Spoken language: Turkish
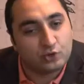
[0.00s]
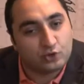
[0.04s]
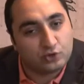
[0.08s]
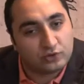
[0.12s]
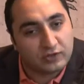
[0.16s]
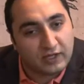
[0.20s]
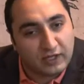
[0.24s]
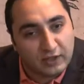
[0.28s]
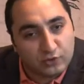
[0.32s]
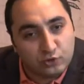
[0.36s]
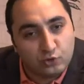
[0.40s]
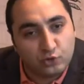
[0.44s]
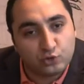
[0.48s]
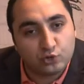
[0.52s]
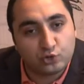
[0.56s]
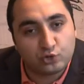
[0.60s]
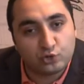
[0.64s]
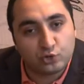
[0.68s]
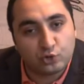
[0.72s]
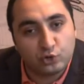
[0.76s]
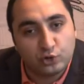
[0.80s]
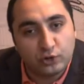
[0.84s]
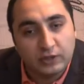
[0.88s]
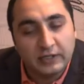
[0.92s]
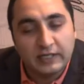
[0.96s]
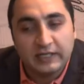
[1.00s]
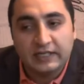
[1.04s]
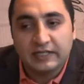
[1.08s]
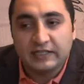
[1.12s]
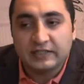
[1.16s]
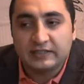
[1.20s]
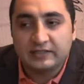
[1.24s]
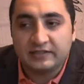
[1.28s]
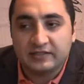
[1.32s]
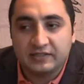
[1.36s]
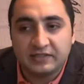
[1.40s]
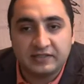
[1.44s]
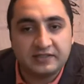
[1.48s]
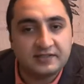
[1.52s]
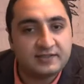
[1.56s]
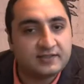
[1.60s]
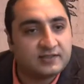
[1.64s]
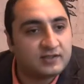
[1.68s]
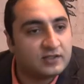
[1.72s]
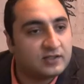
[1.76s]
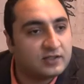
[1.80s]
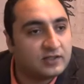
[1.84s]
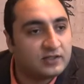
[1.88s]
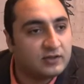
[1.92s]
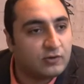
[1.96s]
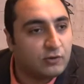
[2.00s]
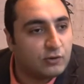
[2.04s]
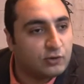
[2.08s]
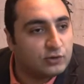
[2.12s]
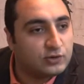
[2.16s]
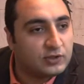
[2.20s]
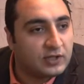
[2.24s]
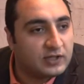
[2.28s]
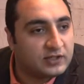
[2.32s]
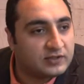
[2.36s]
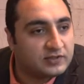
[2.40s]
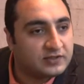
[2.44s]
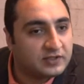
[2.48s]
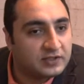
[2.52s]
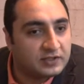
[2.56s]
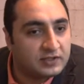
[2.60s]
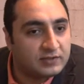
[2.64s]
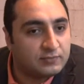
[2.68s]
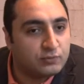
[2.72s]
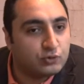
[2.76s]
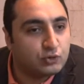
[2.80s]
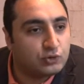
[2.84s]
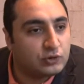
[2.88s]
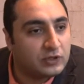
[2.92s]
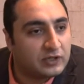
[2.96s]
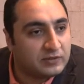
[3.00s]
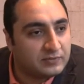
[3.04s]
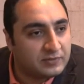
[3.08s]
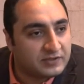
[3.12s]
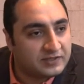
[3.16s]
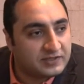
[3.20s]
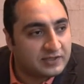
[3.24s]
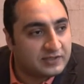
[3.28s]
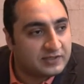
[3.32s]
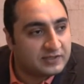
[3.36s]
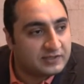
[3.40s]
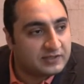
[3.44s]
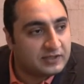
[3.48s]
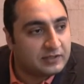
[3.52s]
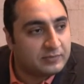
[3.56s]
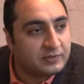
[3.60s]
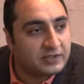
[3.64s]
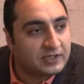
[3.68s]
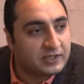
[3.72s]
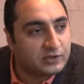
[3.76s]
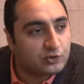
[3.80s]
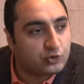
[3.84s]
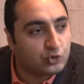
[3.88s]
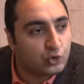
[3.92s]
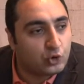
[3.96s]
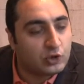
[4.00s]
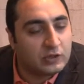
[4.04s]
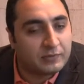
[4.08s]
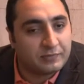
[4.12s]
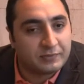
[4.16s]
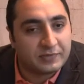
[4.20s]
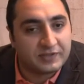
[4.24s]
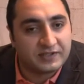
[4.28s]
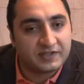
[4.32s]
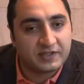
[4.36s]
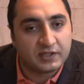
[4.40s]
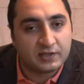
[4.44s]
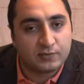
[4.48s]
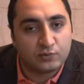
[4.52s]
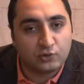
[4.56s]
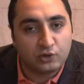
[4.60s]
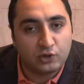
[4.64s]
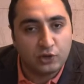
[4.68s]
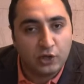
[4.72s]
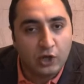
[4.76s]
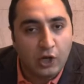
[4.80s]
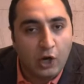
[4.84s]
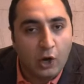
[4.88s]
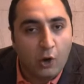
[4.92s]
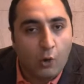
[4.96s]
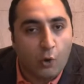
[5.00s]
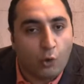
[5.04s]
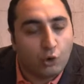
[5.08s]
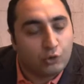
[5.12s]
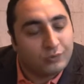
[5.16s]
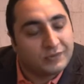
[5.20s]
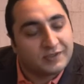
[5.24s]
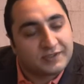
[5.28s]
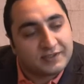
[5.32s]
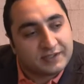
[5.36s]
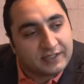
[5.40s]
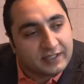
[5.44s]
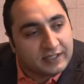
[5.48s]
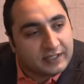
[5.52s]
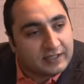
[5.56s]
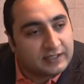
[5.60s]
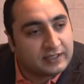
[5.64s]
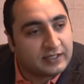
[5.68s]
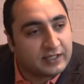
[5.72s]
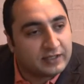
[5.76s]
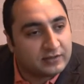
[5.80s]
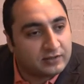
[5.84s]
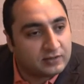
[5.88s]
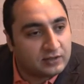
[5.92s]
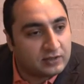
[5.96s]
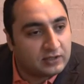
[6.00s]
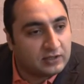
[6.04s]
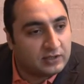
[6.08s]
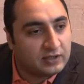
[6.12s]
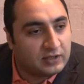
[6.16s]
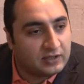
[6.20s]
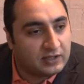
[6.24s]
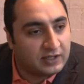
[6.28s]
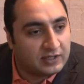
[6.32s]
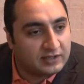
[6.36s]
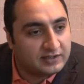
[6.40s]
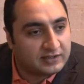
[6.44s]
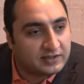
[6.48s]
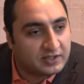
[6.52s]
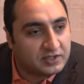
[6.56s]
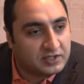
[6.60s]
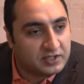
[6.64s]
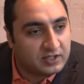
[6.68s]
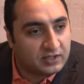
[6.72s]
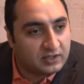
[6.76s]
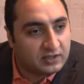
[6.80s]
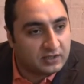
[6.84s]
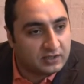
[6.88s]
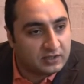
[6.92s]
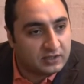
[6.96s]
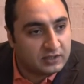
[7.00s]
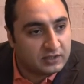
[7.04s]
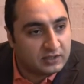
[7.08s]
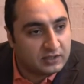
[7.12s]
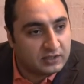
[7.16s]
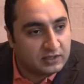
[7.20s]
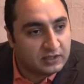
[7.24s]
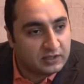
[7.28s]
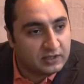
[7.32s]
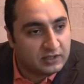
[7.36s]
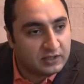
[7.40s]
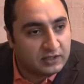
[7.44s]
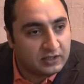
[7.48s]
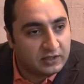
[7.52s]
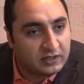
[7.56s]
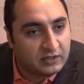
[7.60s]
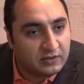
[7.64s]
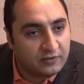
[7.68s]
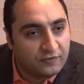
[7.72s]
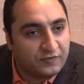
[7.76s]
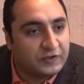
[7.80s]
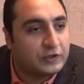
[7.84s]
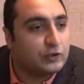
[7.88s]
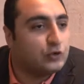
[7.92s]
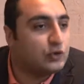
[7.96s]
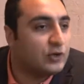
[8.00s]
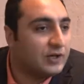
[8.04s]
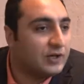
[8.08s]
daha doğrusu siz, e, onlar ya da bunlar meselesi değil. Biraz şöyle bir mesele bu. Olması gereken gazeteci e, figürü